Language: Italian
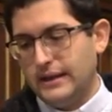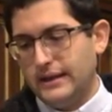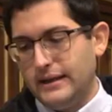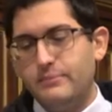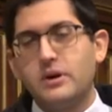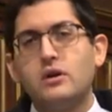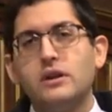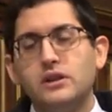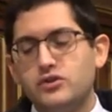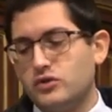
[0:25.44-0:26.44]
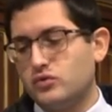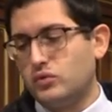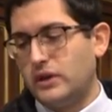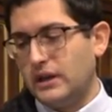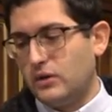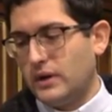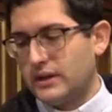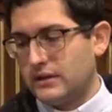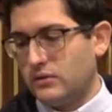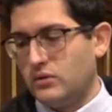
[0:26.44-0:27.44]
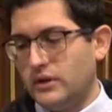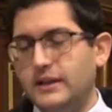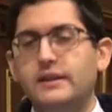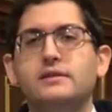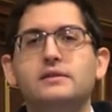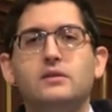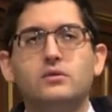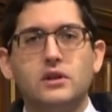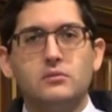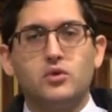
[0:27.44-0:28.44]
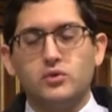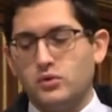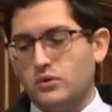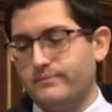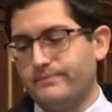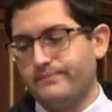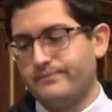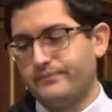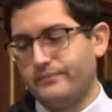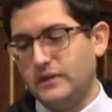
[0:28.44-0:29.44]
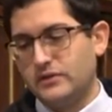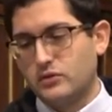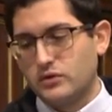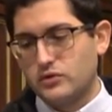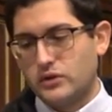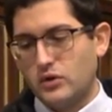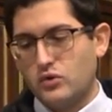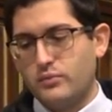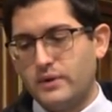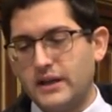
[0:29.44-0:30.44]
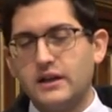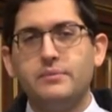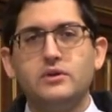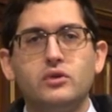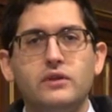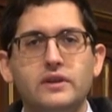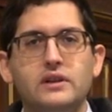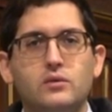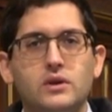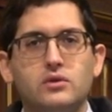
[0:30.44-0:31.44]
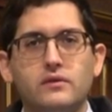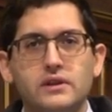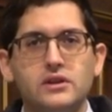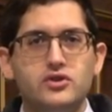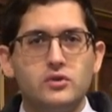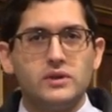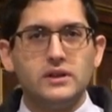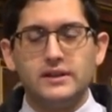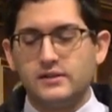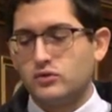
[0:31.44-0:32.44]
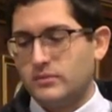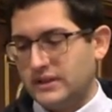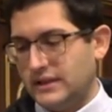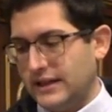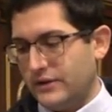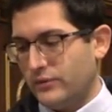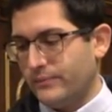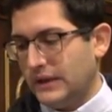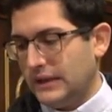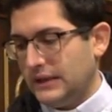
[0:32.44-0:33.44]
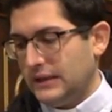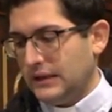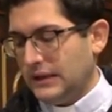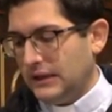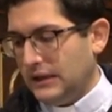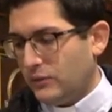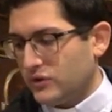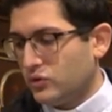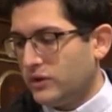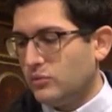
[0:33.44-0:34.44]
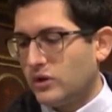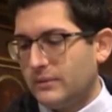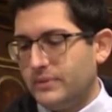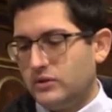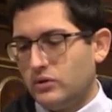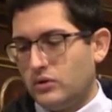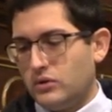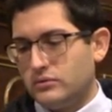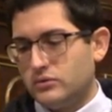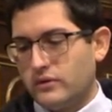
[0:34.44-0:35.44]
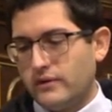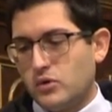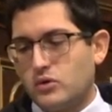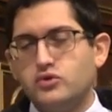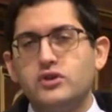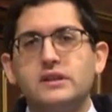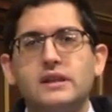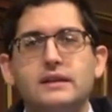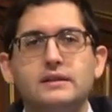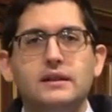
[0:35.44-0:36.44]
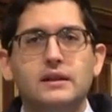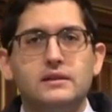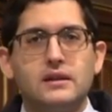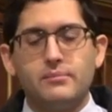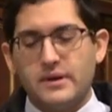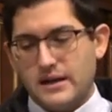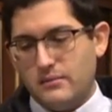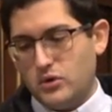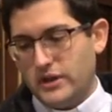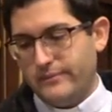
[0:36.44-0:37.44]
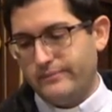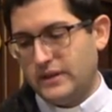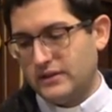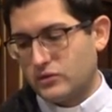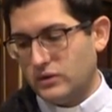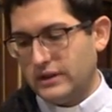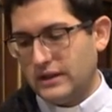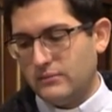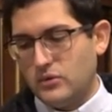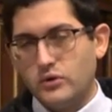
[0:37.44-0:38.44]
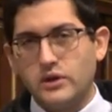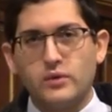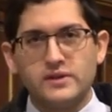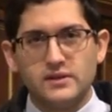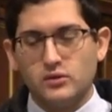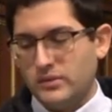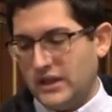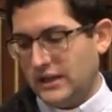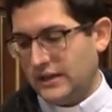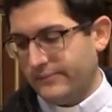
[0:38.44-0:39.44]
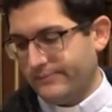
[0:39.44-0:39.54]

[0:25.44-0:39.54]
le parole di Gesù che riguardano il destino del mondo, discorso che occupa i capitoli 24 e 25 del testo matteano. In quest'ultimo capitolo troviamo concentrate tre parabole che ascolteremo in queste domeniche,